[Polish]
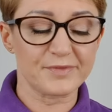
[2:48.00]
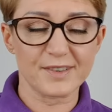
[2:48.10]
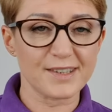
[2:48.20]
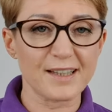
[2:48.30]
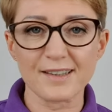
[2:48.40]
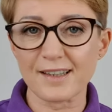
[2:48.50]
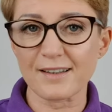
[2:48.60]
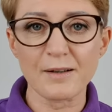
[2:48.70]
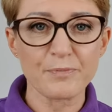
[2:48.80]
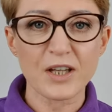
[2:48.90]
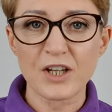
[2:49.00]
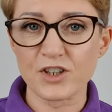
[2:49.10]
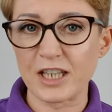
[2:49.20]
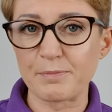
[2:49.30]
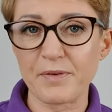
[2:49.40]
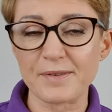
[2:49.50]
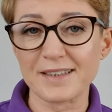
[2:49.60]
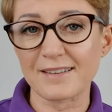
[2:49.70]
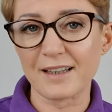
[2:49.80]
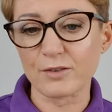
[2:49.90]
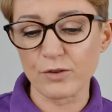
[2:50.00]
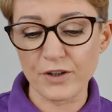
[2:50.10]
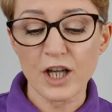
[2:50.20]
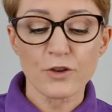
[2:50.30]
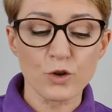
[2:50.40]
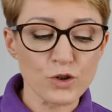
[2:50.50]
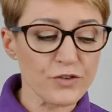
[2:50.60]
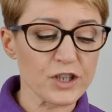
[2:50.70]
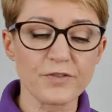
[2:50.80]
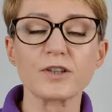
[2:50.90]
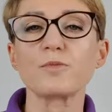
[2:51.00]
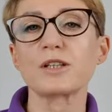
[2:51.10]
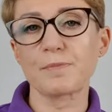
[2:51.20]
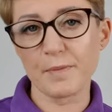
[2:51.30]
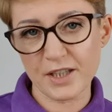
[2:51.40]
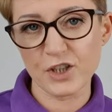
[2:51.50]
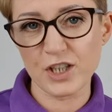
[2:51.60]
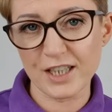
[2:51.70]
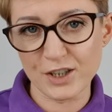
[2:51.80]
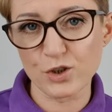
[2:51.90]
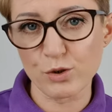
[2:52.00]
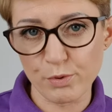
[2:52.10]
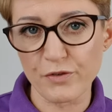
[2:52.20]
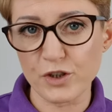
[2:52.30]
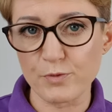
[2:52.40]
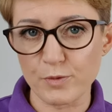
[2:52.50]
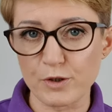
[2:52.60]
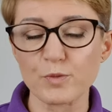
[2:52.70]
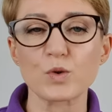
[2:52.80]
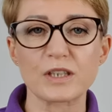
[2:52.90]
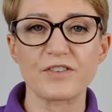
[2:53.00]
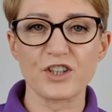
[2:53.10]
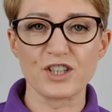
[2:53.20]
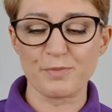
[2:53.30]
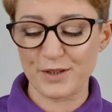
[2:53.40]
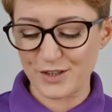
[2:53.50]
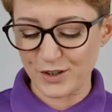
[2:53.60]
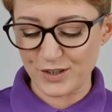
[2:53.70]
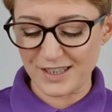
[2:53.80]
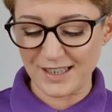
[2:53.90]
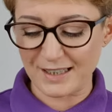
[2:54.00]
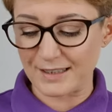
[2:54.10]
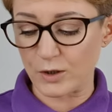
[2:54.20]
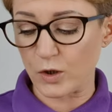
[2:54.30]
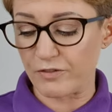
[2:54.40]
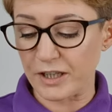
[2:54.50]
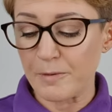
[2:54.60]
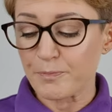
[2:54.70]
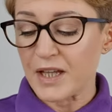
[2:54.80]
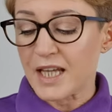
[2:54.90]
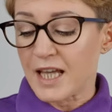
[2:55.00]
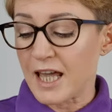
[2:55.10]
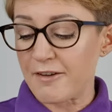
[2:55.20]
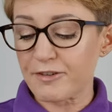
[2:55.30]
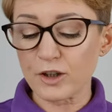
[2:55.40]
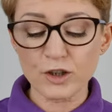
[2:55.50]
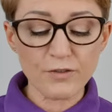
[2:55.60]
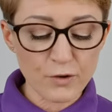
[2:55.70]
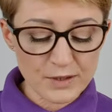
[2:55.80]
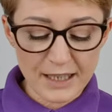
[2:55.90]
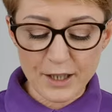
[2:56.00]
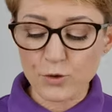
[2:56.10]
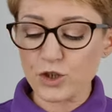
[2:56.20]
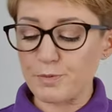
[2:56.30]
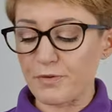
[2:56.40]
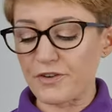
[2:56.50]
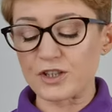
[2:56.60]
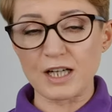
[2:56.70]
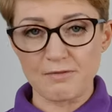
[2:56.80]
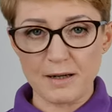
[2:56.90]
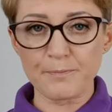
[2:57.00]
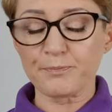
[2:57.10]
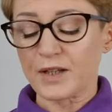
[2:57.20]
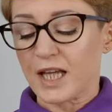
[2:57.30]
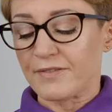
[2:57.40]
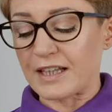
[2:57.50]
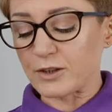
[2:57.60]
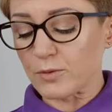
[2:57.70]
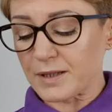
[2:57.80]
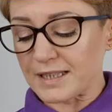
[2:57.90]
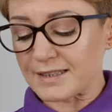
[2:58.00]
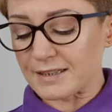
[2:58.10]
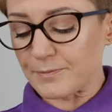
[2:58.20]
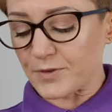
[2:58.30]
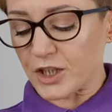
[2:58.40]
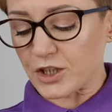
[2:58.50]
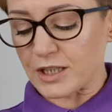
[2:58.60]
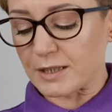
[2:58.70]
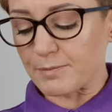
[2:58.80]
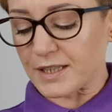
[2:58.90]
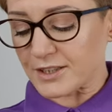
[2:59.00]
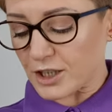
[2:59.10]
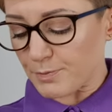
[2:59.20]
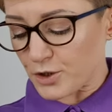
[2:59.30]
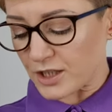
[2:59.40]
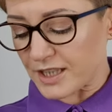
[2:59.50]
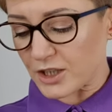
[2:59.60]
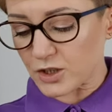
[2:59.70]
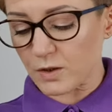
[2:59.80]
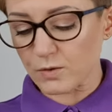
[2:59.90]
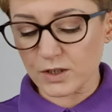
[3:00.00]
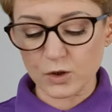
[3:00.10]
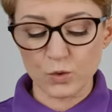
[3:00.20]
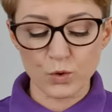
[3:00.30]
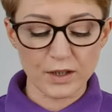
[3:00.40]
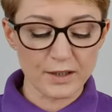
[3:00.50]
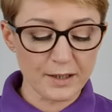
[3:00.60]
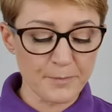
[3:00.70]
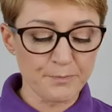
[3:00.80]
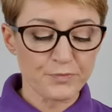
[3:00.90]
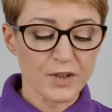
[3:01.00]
cenie że tak powiem, standardowej. No oczywiście wiadomo jest, pamiętaj, że jak jesteś klubowiczem, to masz minus 20% od ceny katalogowej. E, fioletową serię już Ci powiedziałam, natomiast jeśli jesteś posiadaczką skóry